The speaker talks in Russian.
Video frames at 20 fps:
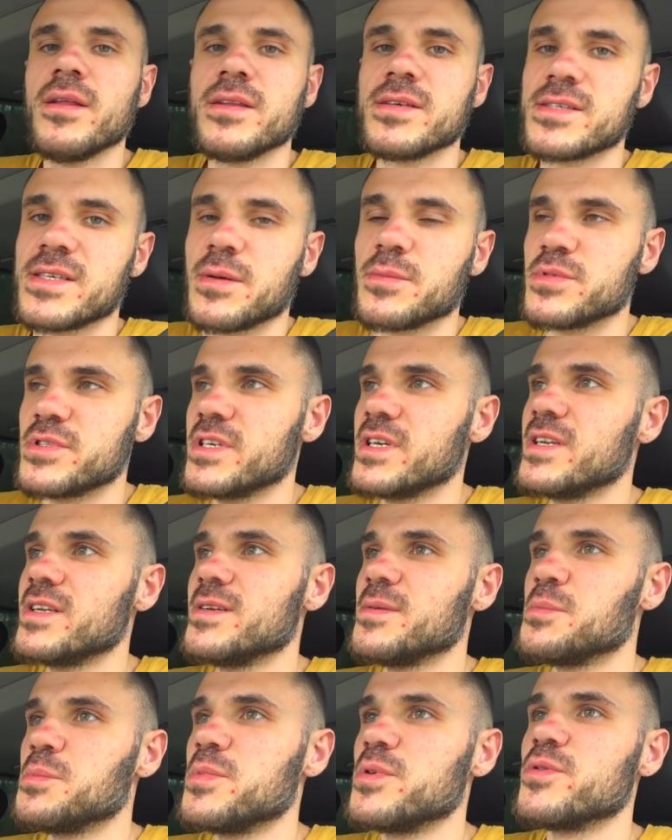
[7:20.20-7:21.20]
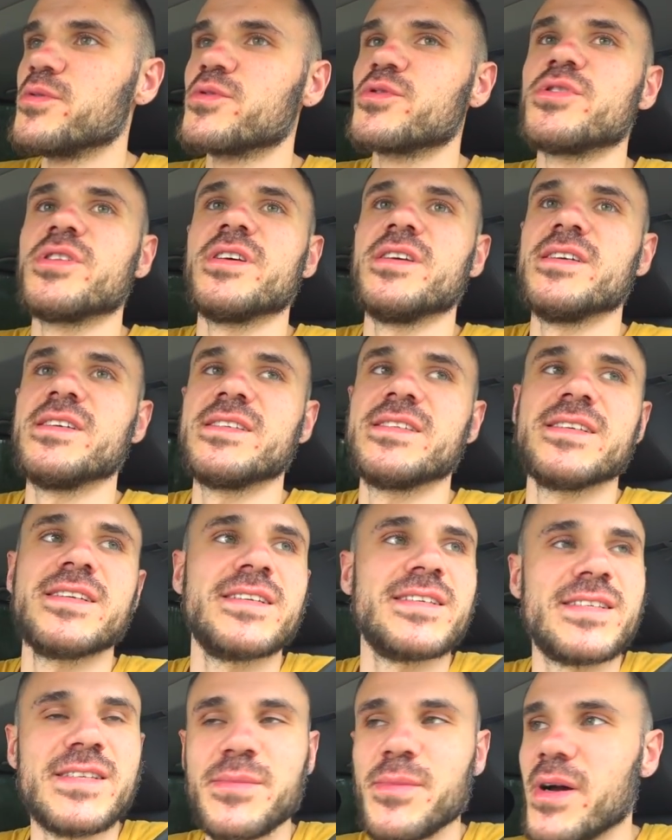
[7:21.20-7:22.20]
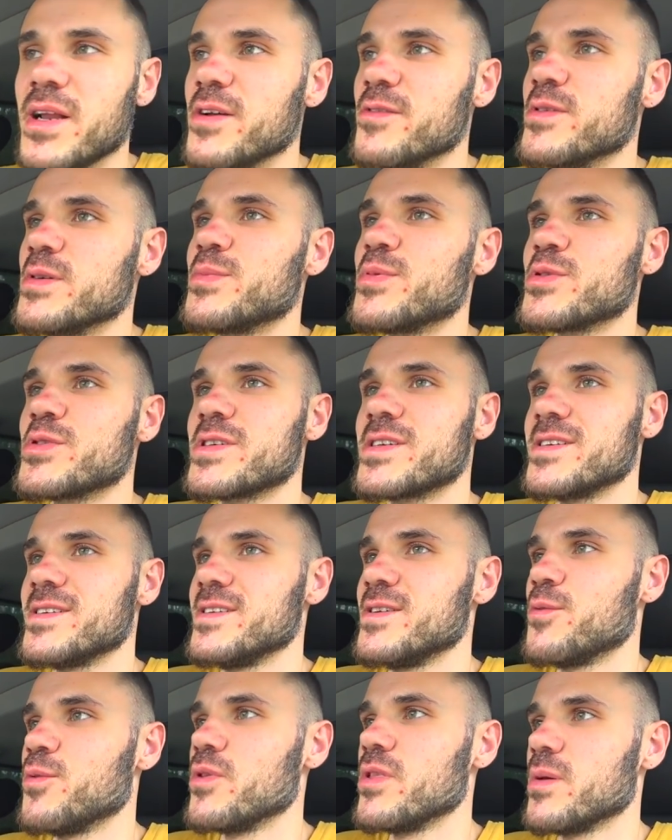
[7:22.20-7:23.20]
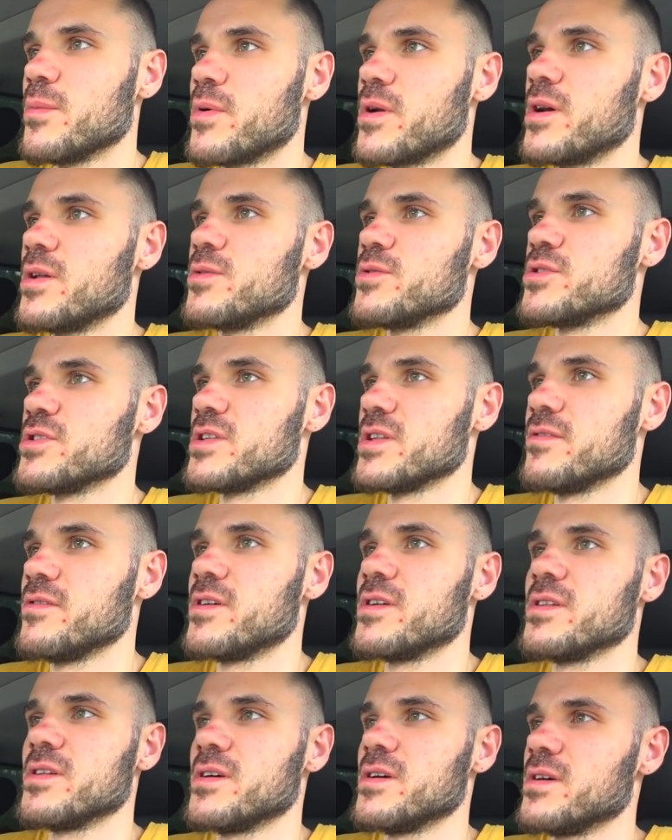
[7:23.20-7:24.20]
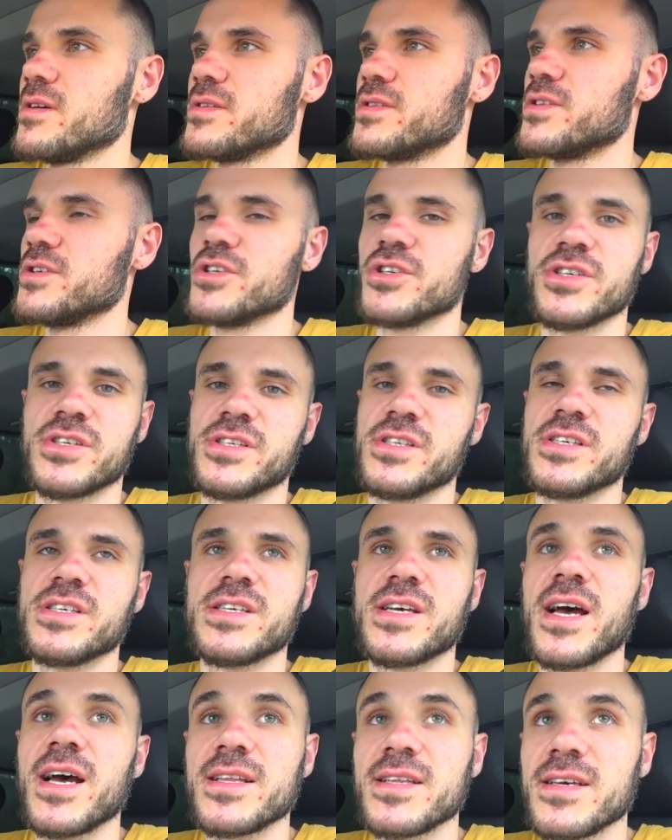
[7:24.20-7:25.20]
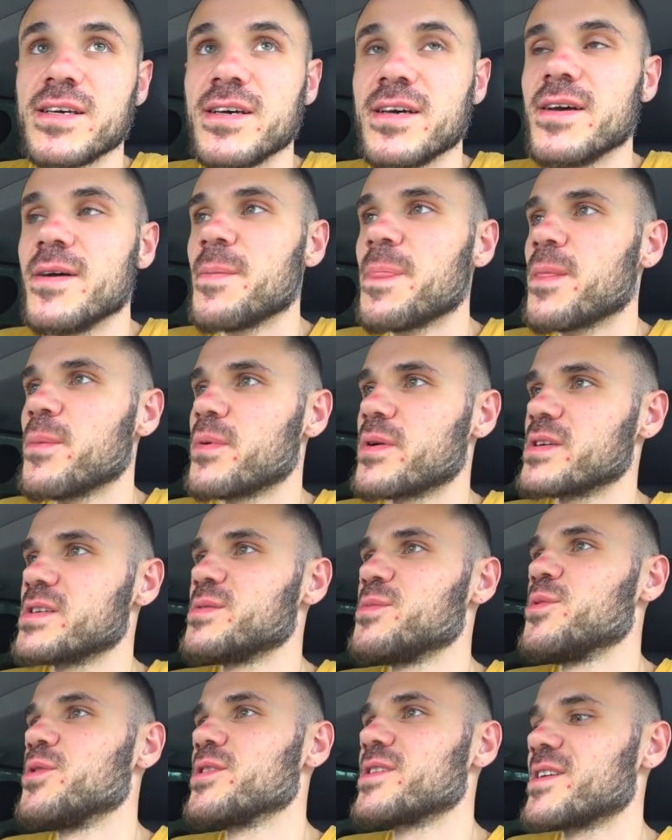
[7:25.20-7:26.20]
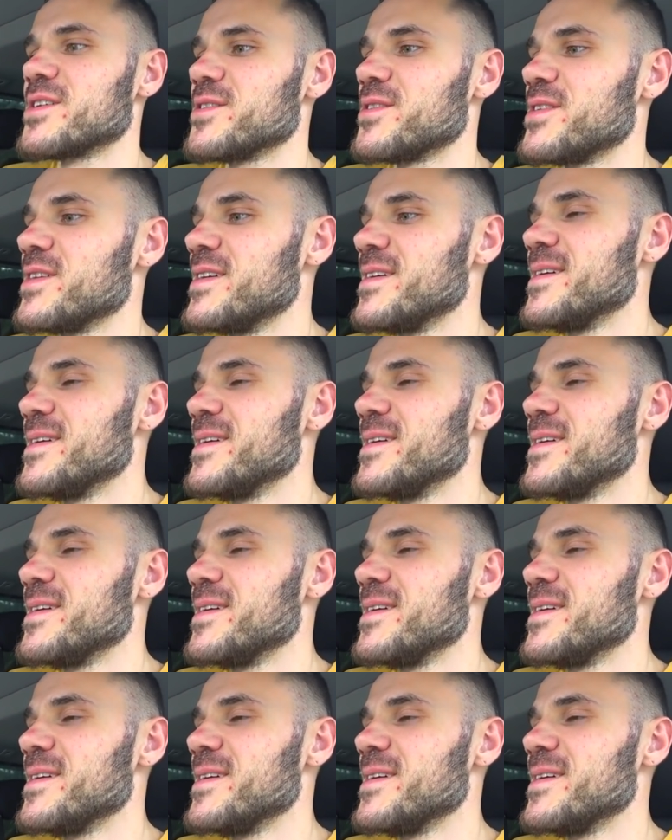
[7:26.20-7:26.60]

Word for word: На самом деле мы вот сюда ездили, снимали выпуски, и он набрал уже, наверное, 1060 просмотров.